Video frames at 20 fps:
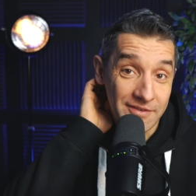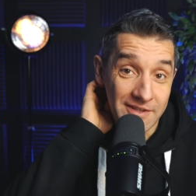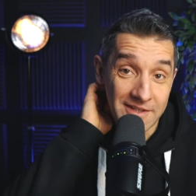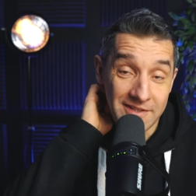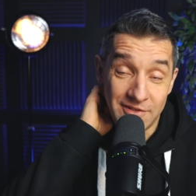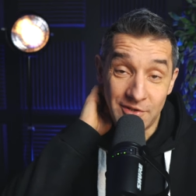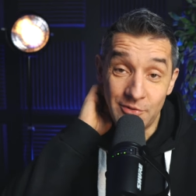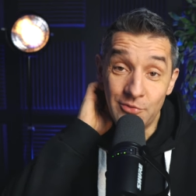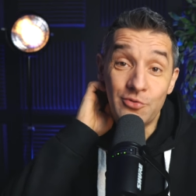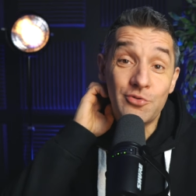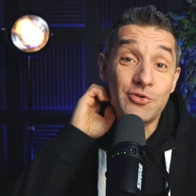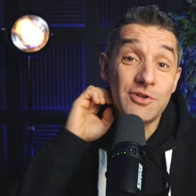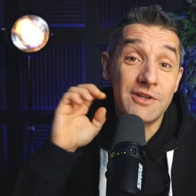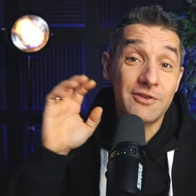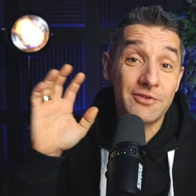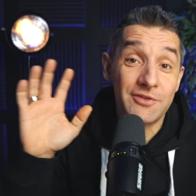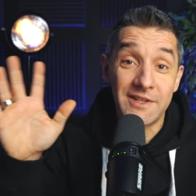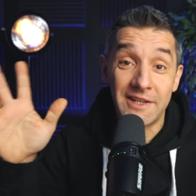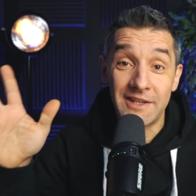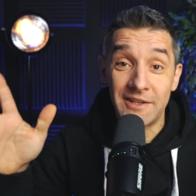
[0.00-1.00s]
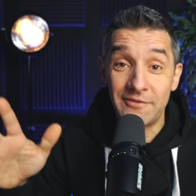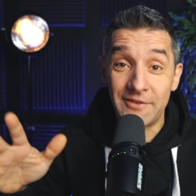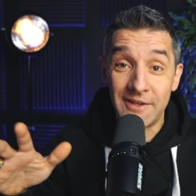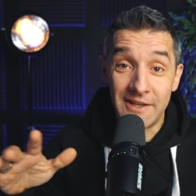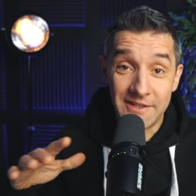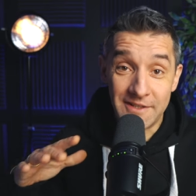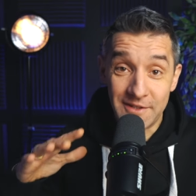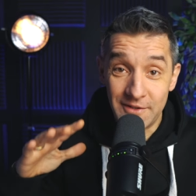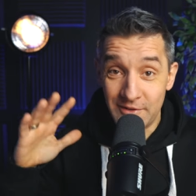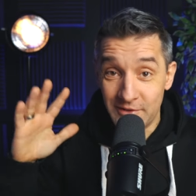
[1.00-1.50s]
Więc są różne rodzaje
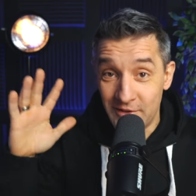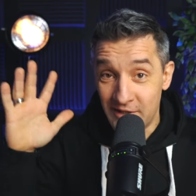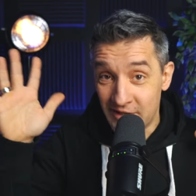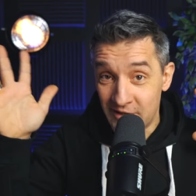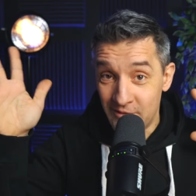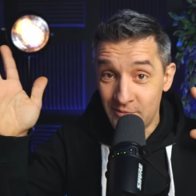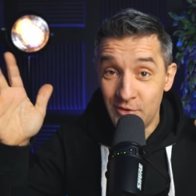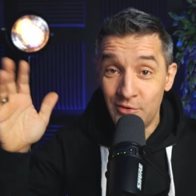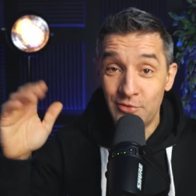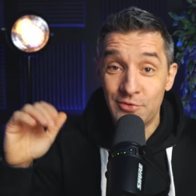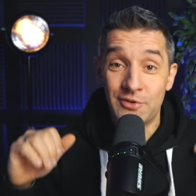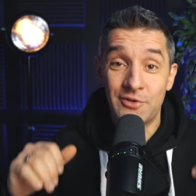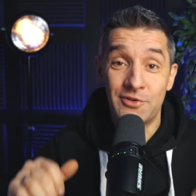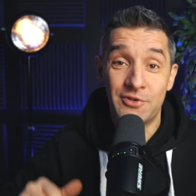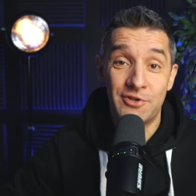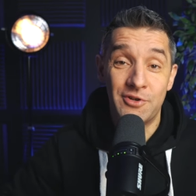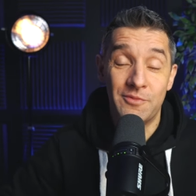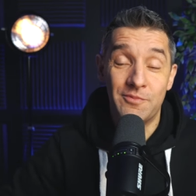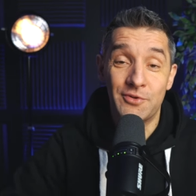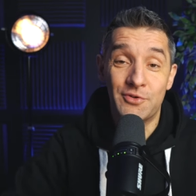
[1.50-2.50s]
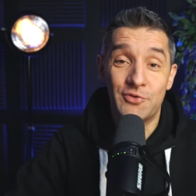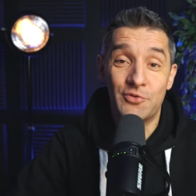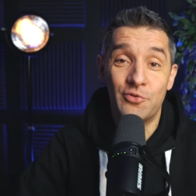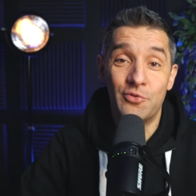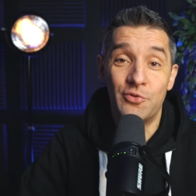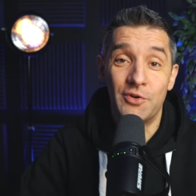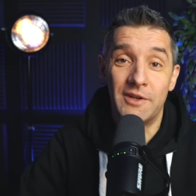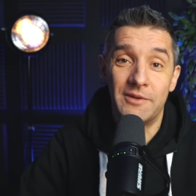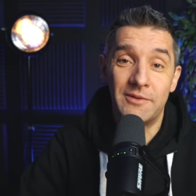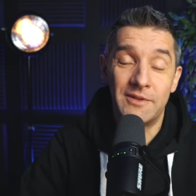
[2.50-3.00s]
wiedzy, jakimi ludzkość się
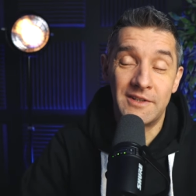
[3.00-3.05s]
posługuje.